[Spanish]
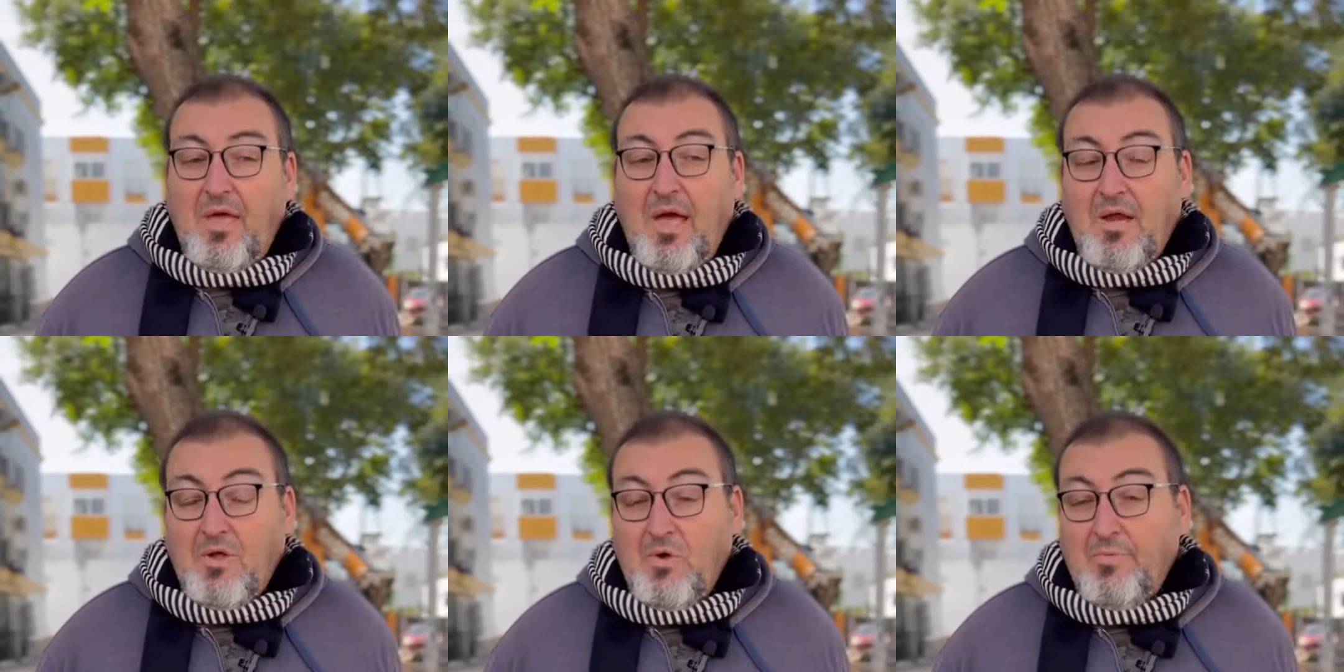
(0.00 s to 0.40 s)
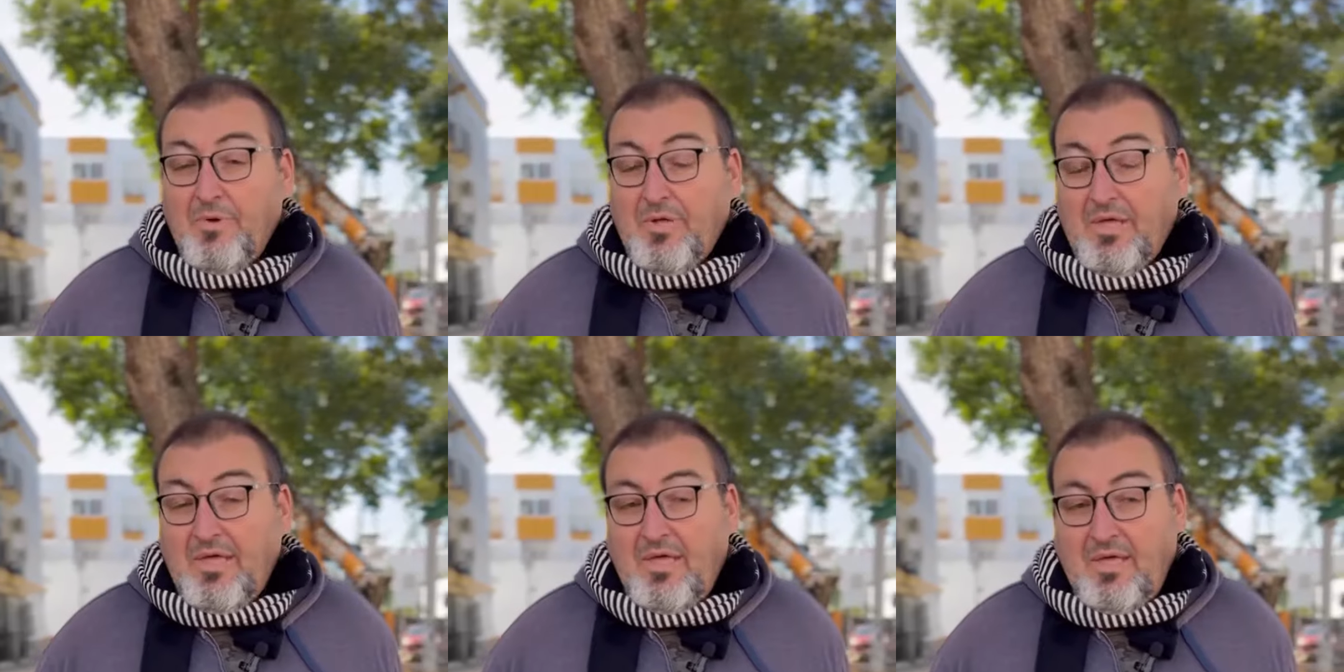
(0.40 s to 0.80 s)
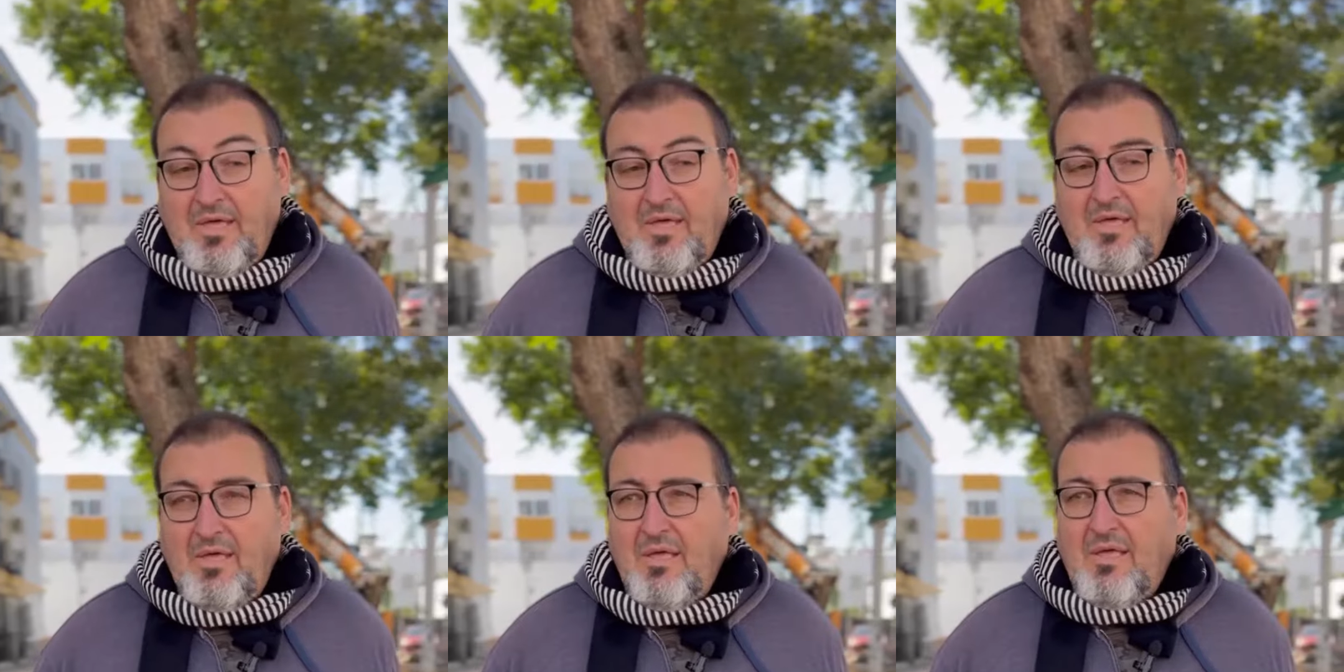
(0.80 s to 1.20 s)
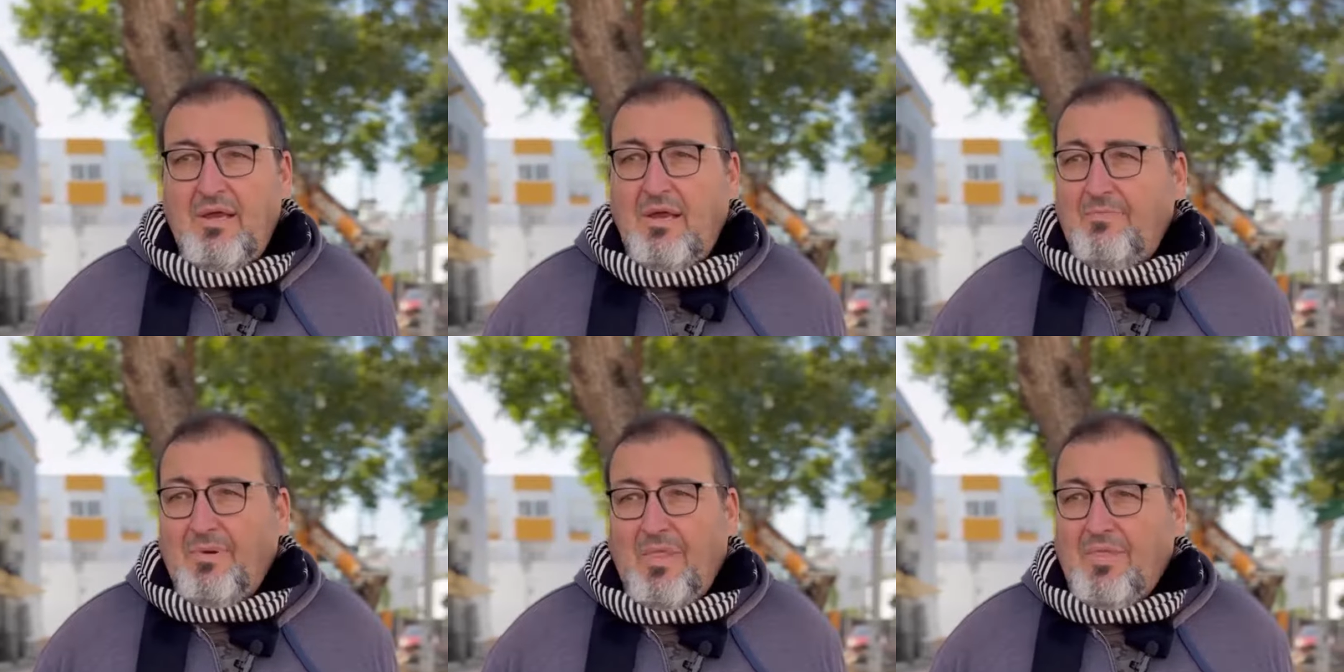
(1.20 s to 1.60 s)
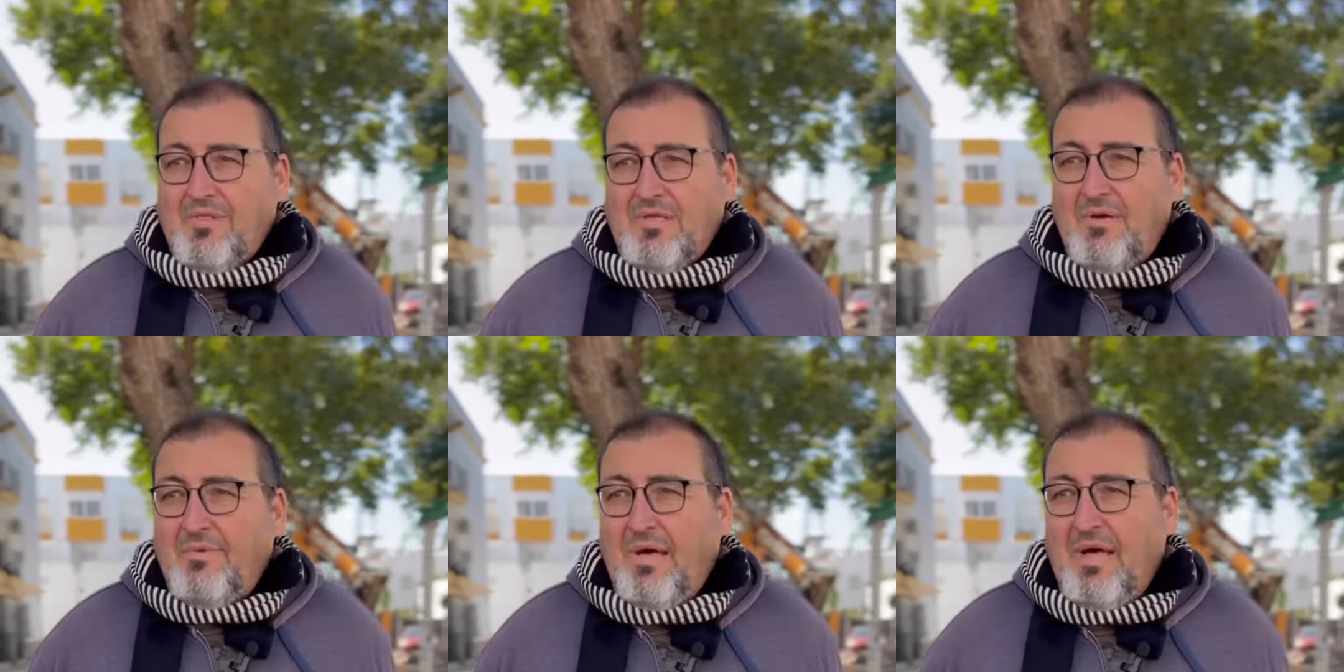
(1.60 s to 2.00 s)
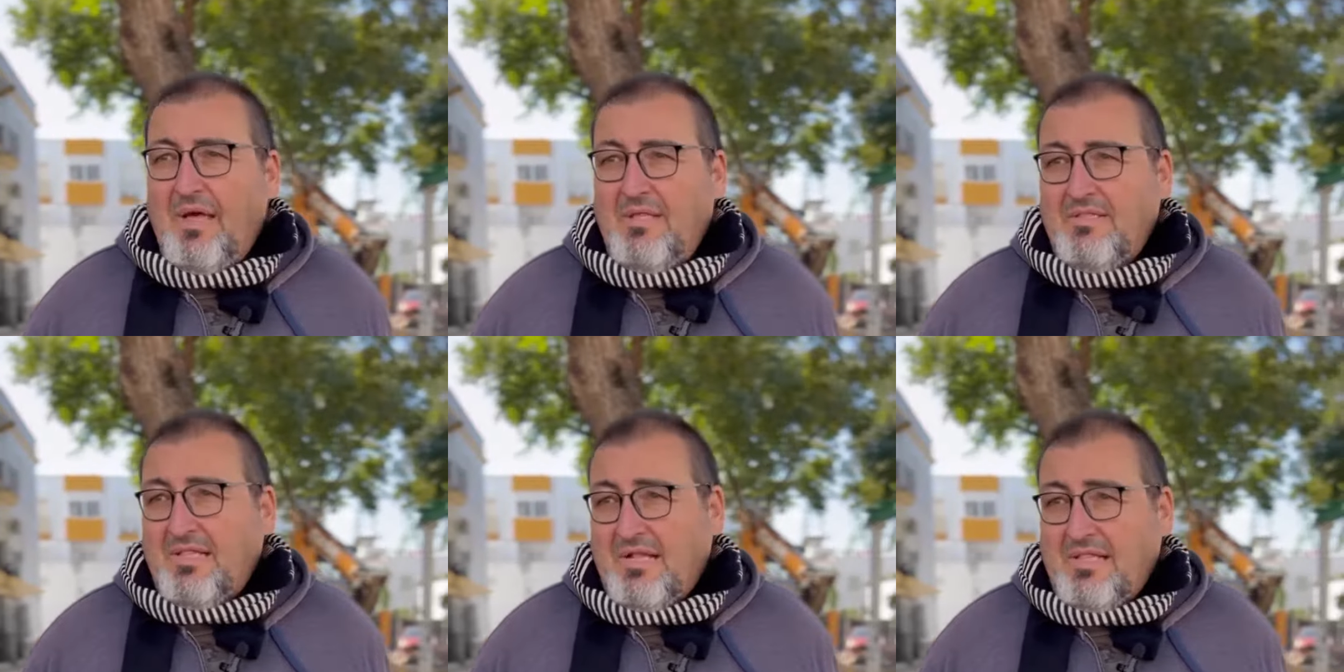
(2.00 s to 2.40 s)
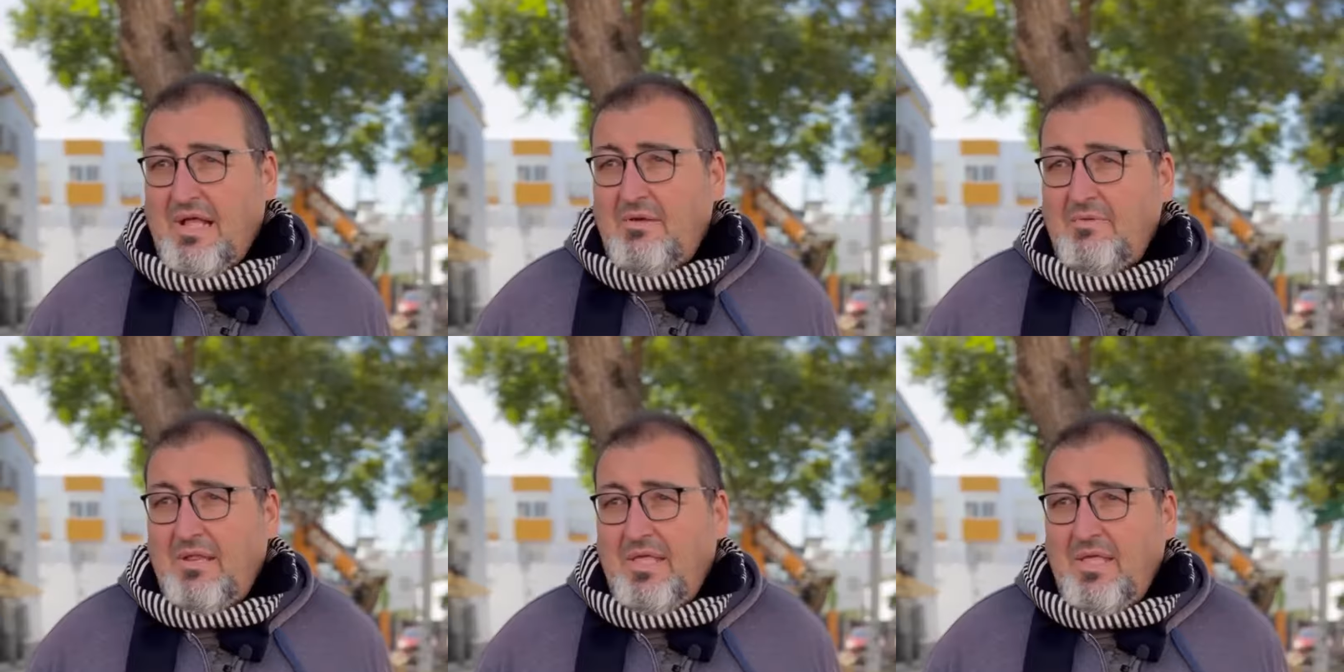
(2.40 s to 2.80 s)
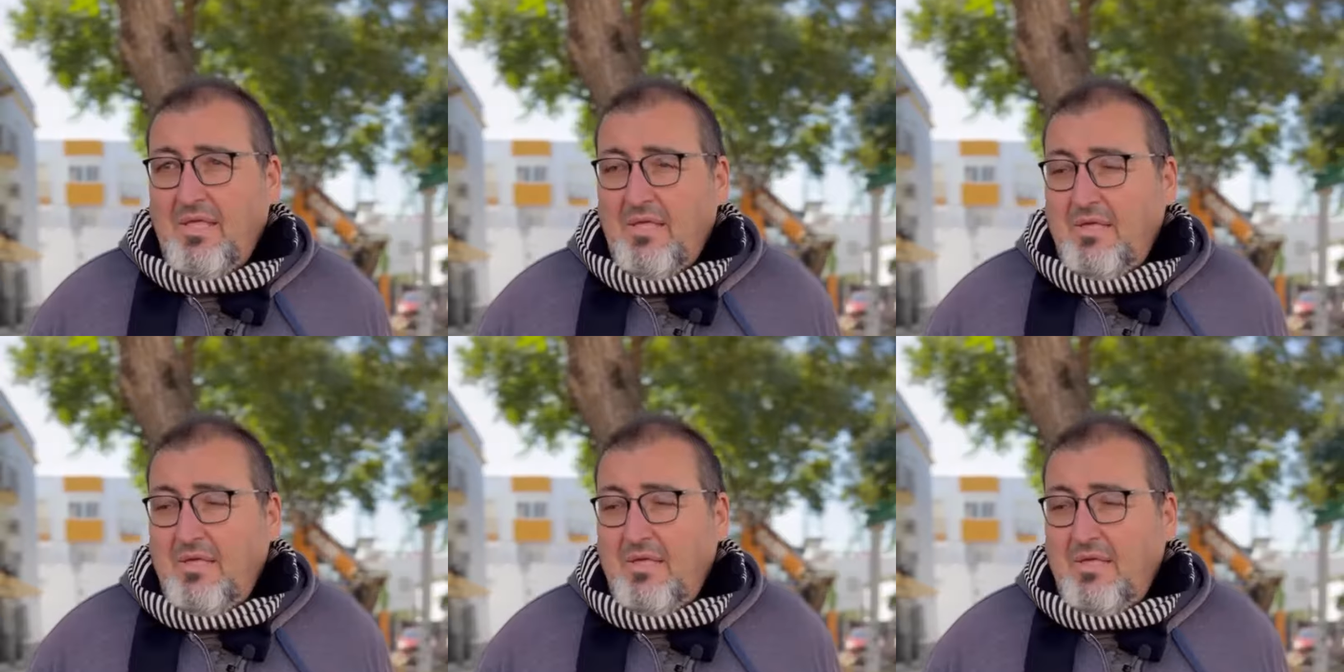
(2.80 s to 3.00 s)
algo porque la plaza estaba intratable